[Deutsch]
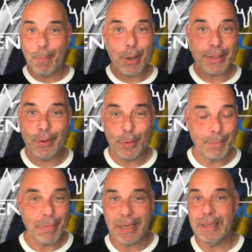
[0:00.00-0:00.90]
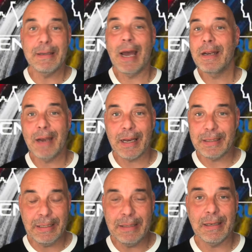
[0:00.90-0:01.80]
möchte unbedingt einen
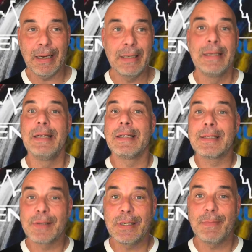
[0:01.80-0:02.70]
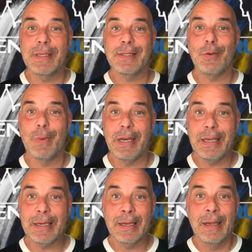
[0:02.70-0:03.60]
Akita, dann sollte man sich
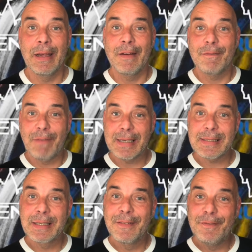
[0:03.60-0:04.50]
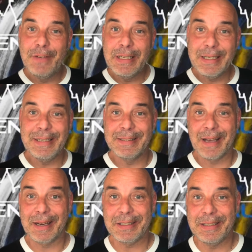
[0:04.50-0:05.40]
überlegen, was will denn dieser
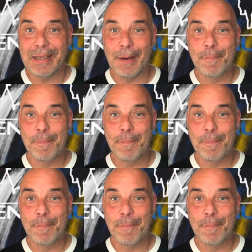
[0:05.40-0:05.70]
Akita?